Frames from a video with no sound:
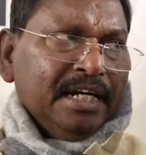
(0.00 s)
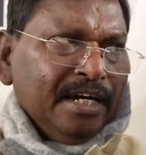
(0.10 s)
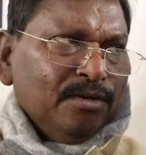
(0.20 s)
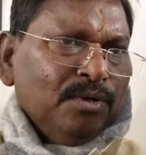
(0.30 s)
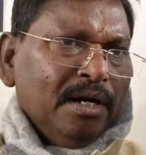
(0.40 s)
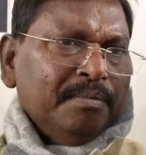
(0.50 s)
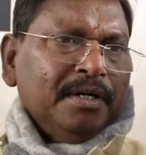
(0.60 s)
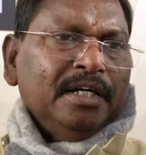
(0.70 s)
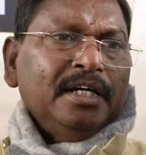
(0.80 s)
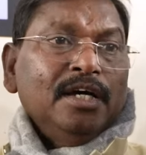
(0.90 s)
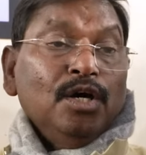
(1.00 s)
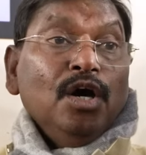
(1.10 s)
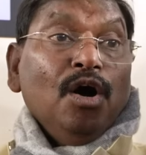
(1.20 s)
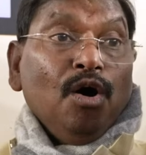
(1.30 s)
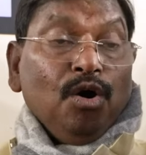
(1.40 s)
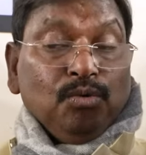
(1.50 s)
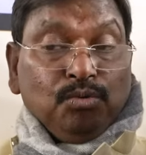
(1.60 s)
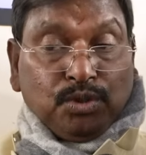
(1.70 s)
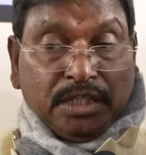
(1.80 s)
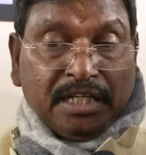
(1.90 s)
ढाई गुना बढ़ी और
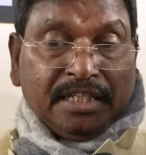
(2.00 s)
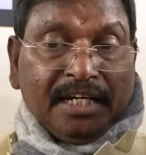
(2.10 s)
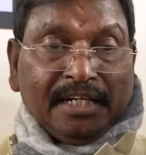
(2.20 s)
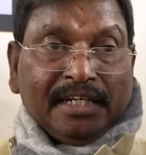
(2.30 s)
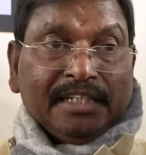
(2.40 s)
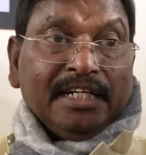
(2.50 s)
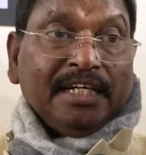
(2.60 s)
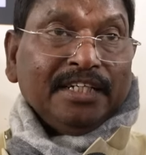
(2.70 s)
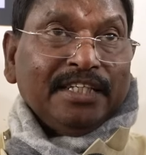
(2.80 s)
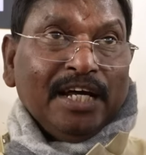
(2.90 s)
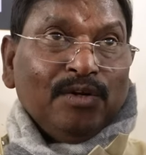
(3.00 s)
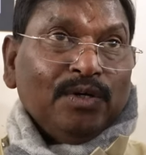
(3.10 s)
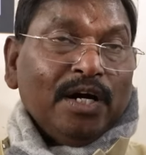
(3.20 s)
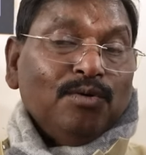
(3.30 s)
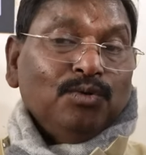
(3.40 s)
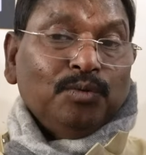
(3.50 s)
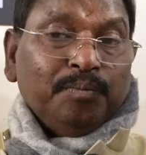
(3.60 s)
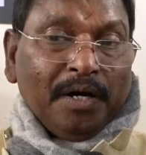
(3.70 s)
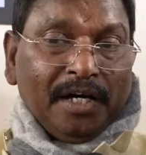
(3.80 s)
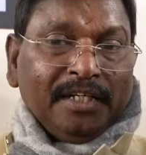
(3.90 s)
उसे देख करके किसानों का
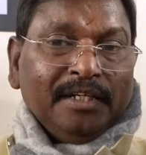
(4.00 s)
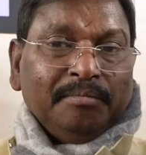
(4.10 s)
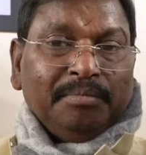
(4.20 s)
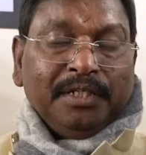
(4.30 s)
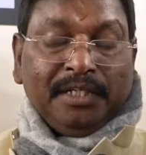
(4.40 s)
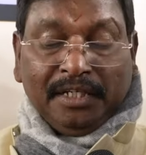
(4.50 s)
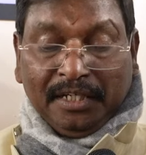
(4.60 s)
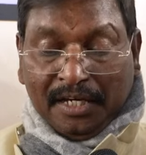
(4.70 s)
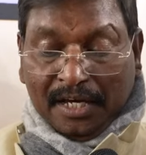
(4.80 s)
उत्पादन भी